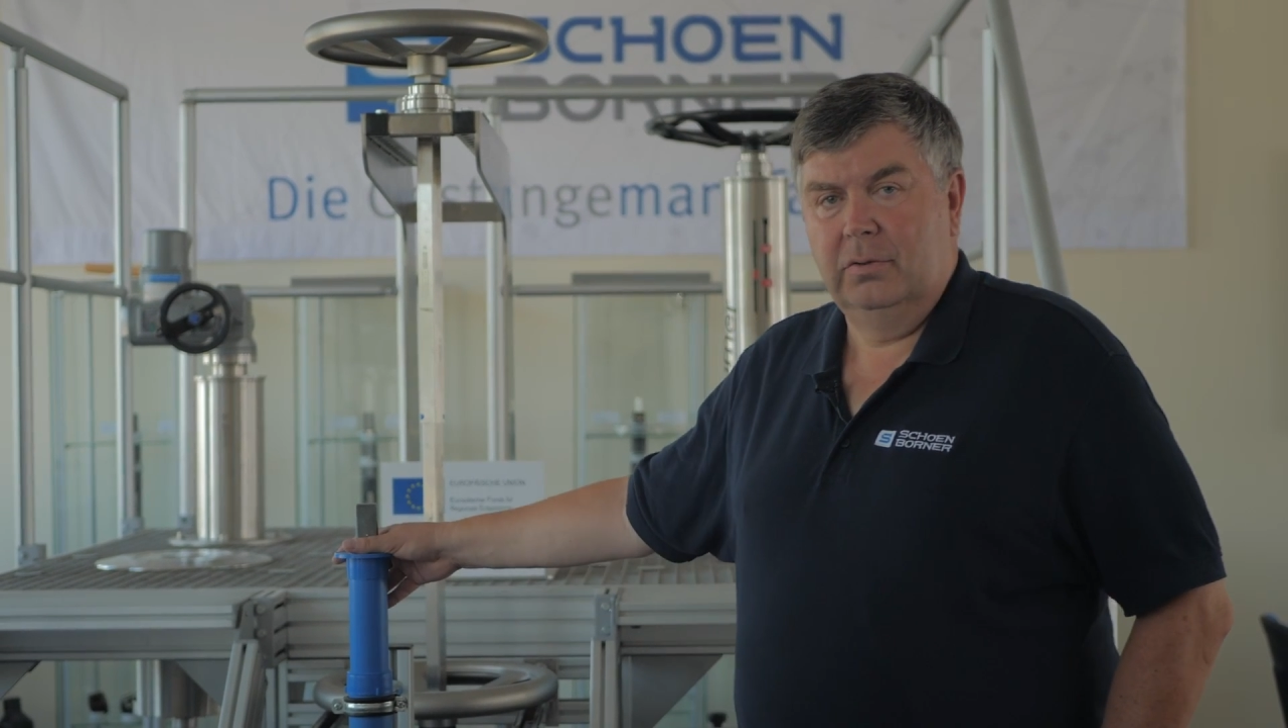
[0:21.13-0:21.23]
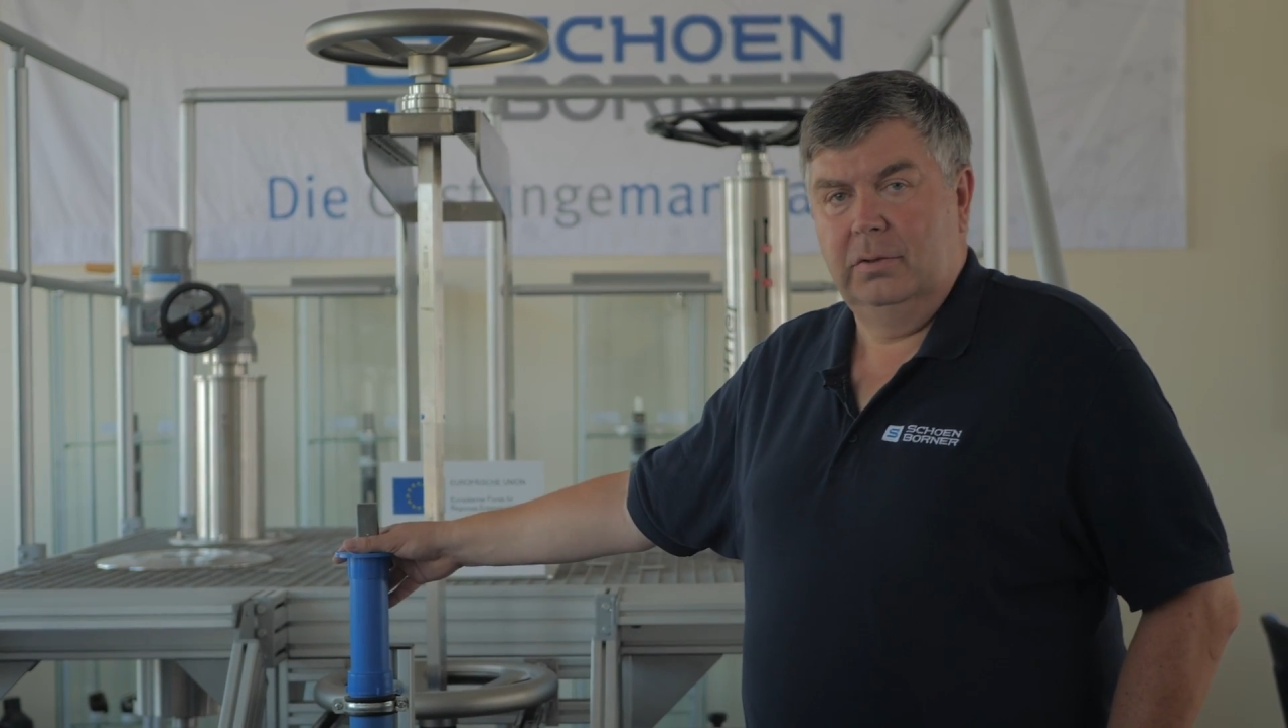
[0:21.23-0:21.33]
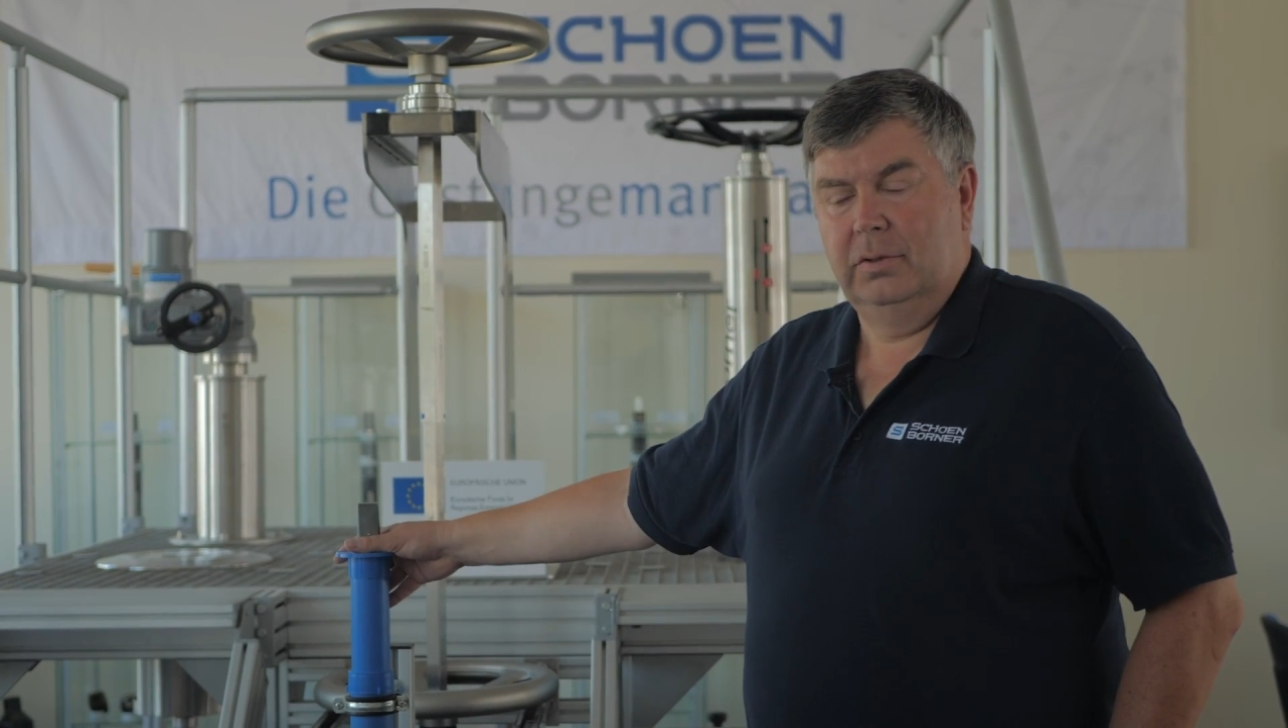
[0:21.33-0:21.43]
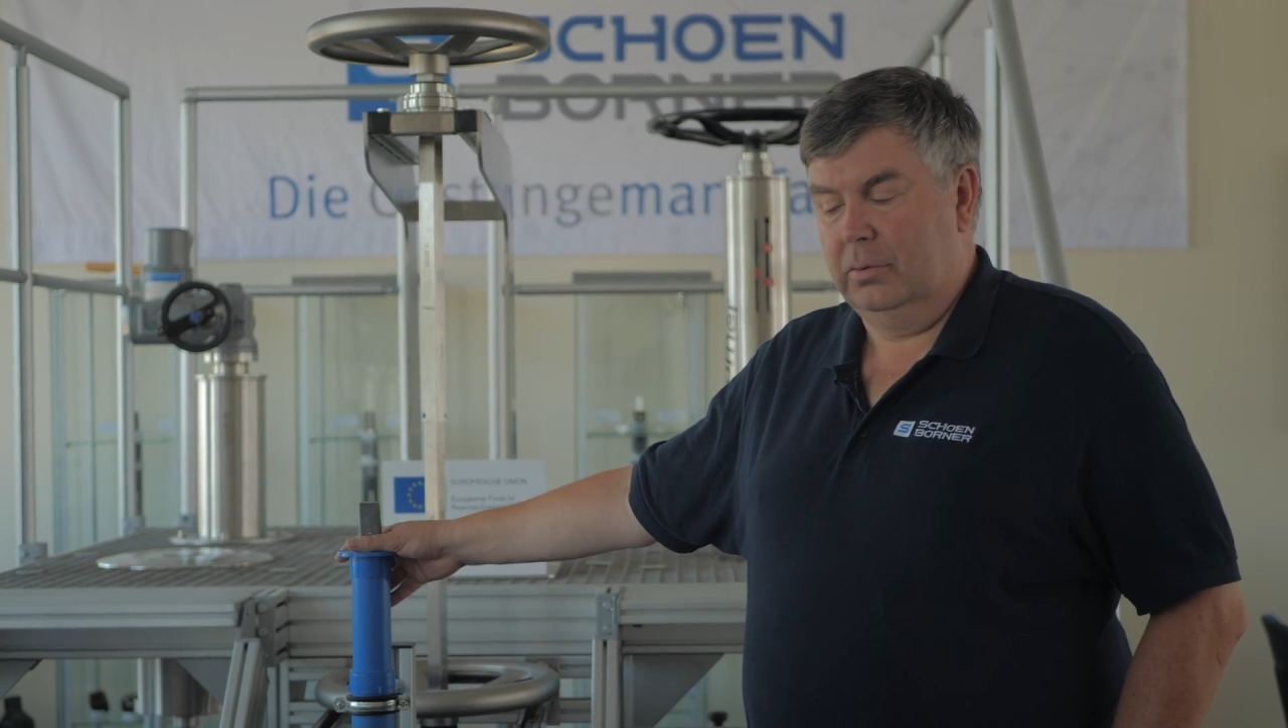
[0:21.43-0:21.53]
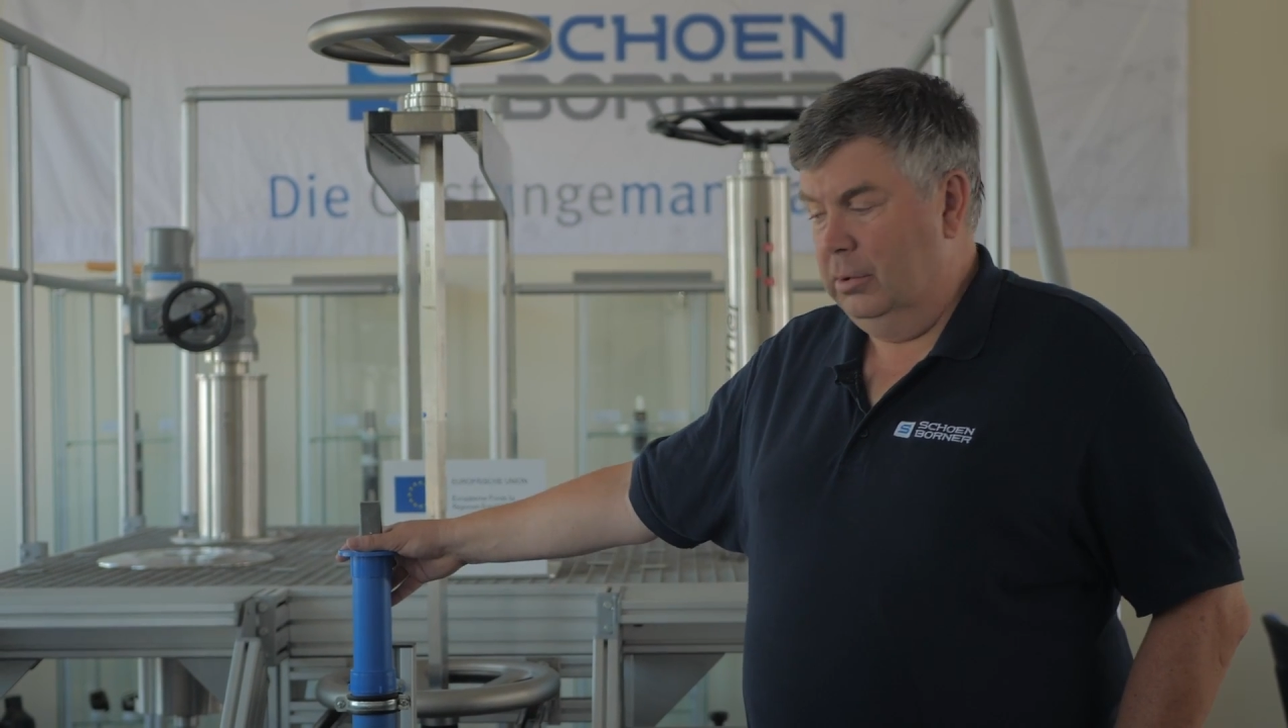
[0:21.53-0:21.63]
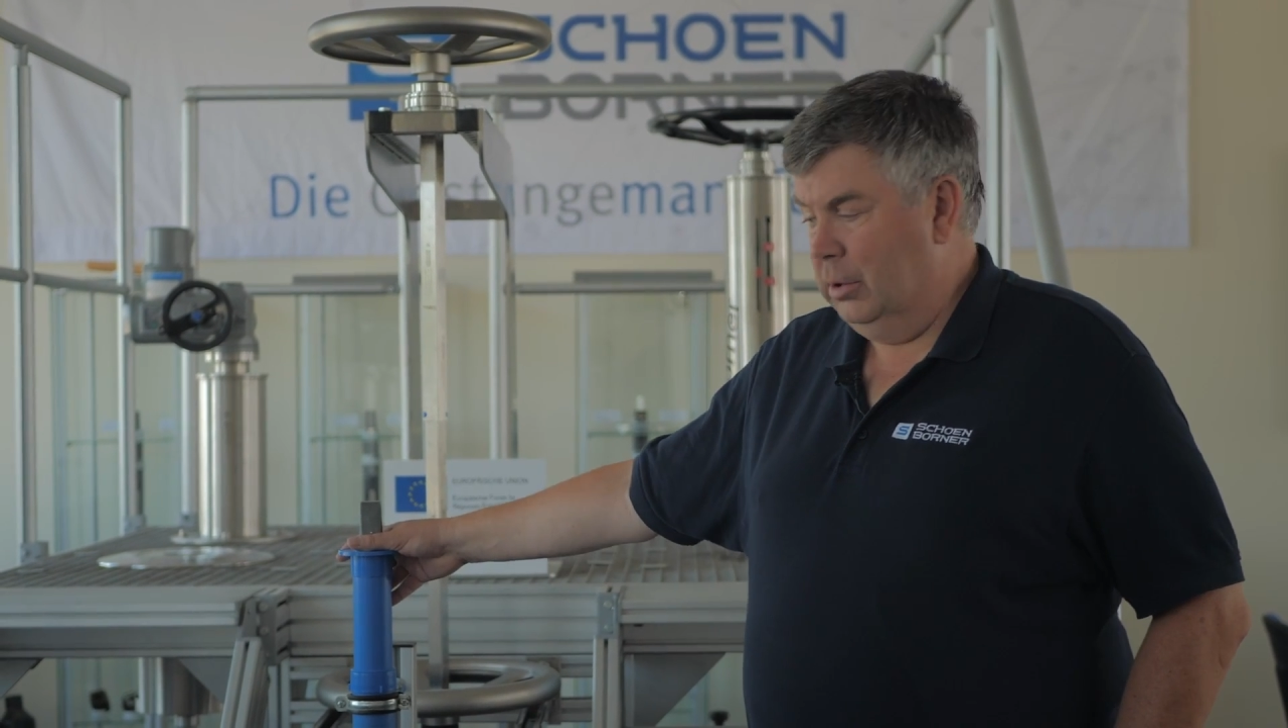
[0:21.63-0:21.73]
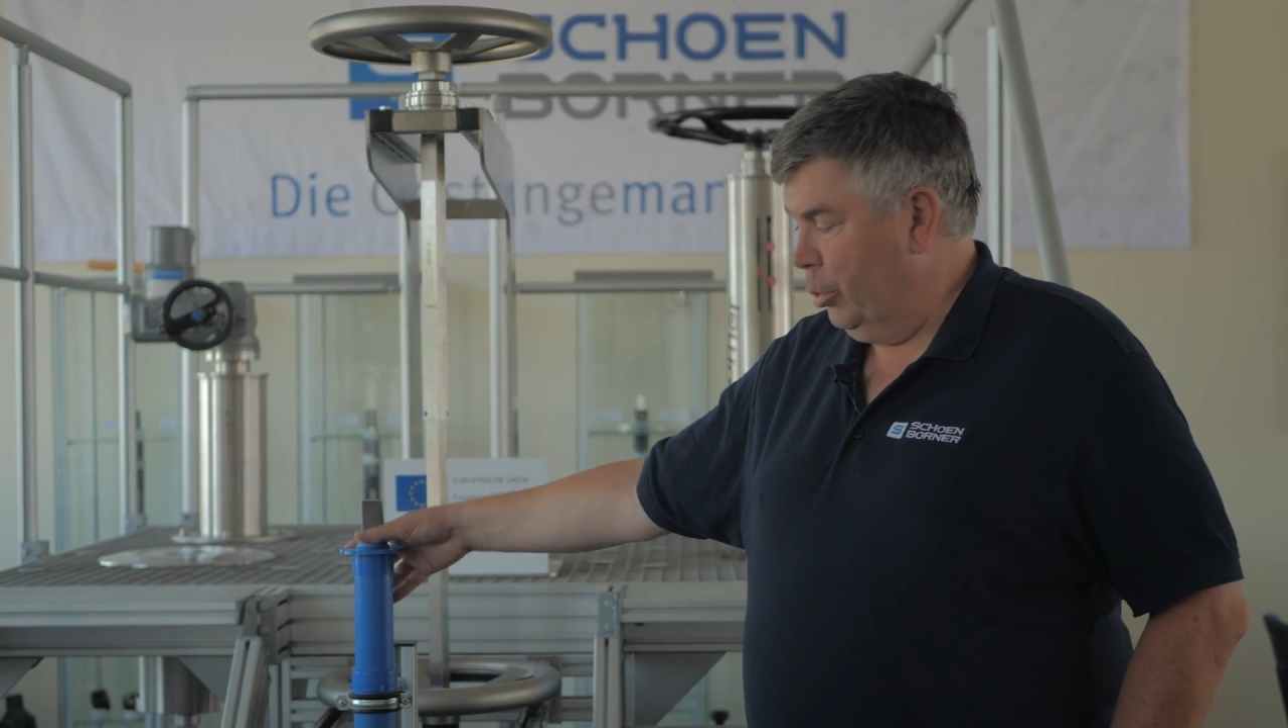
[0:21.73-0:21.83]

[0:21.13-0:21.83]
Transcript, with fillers: ist unser